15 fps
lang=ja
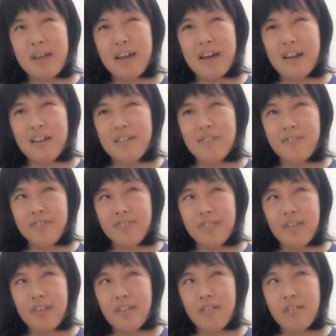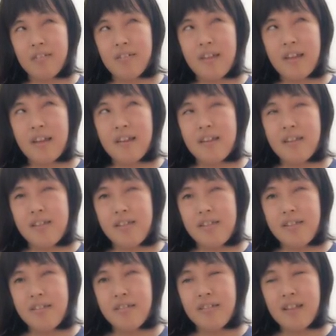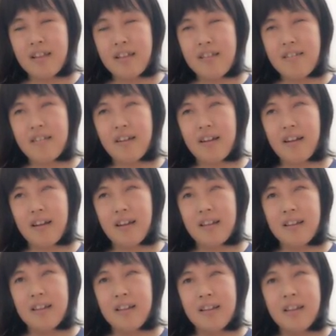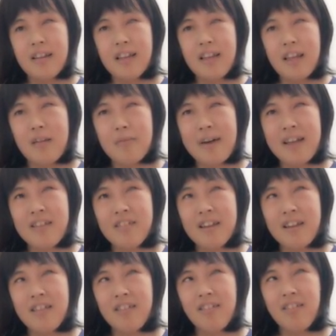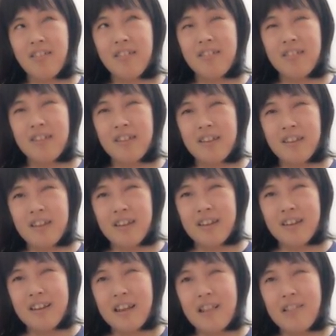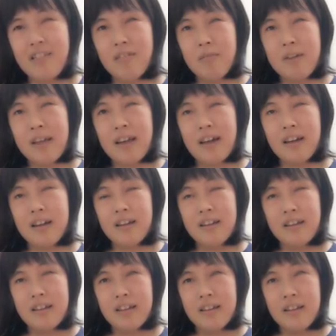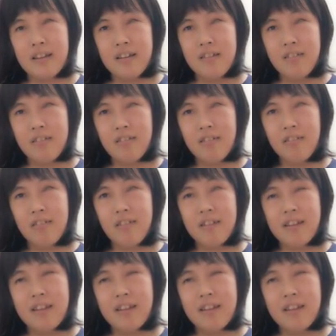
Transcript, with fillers: 屋そして17時から、えー、バイオリンの練習部屋を